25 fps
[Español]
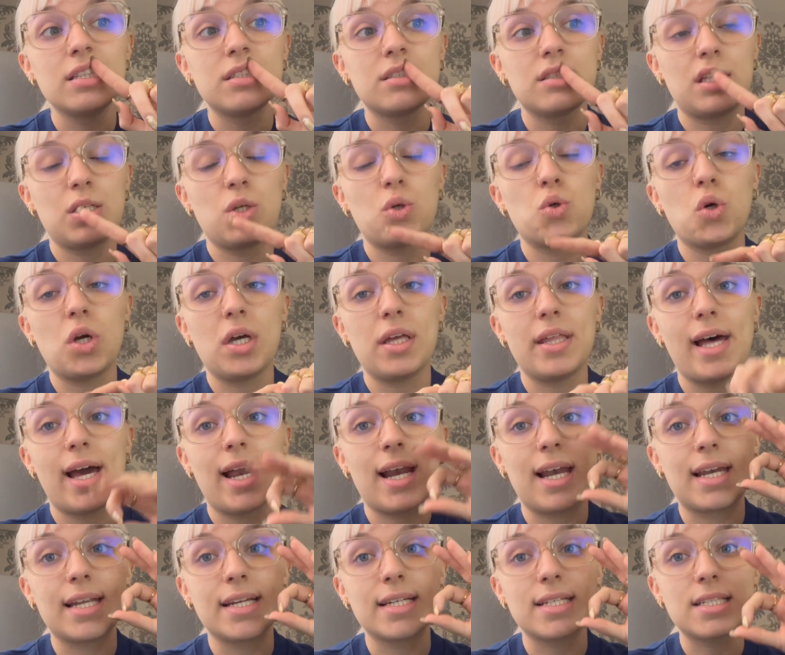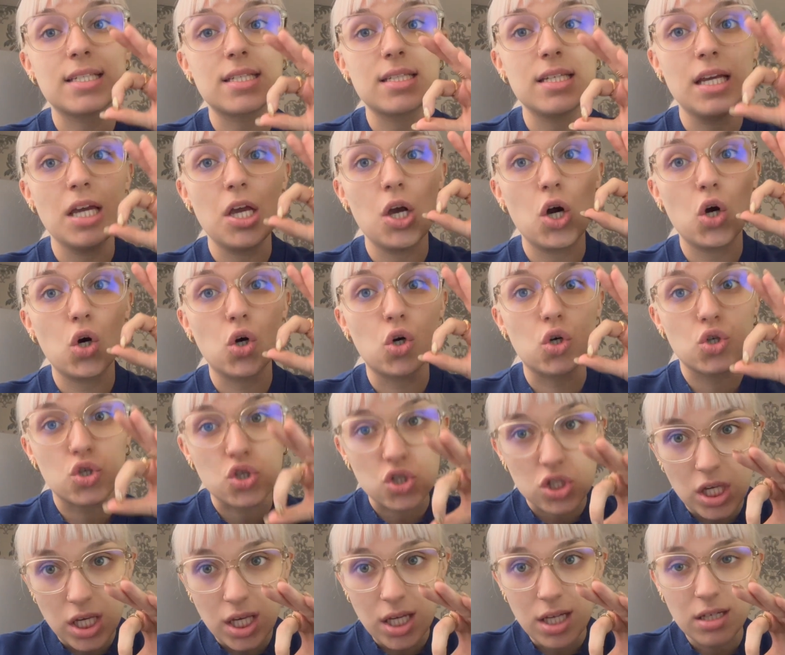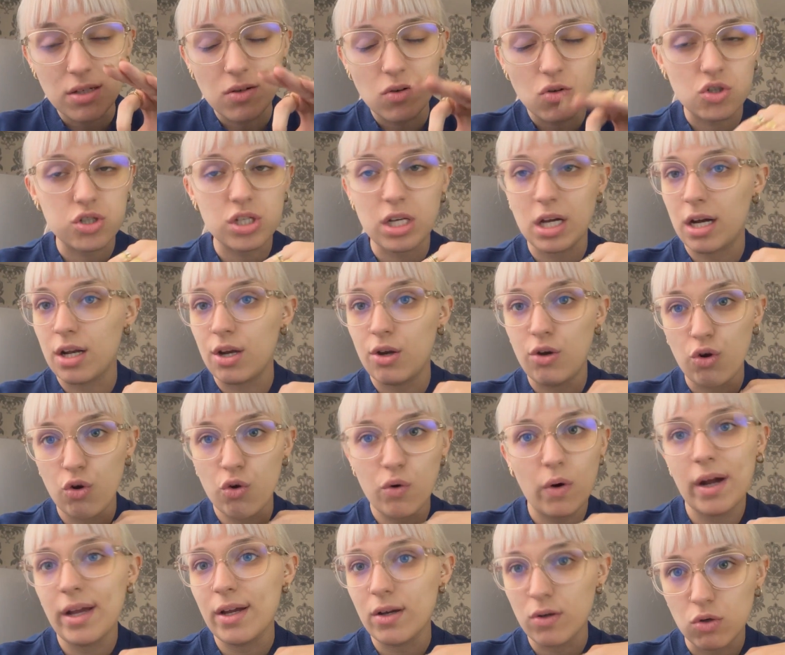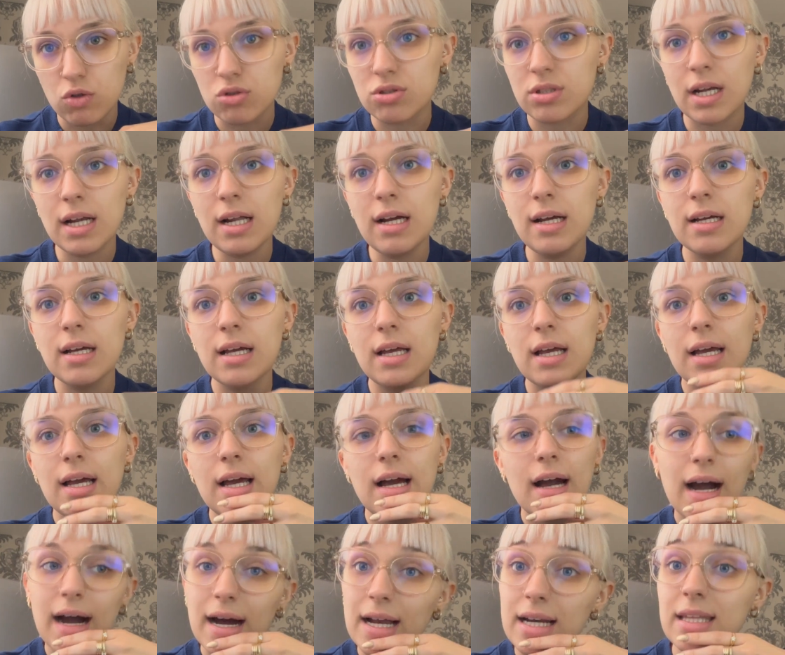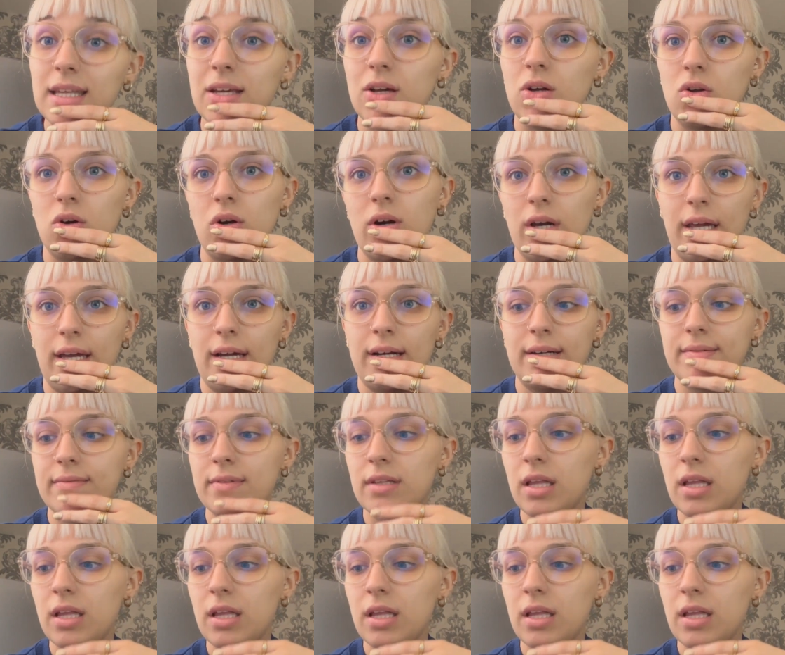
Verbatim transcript: tengo que darle sí o sí, o sea, no hay otra, arqueología.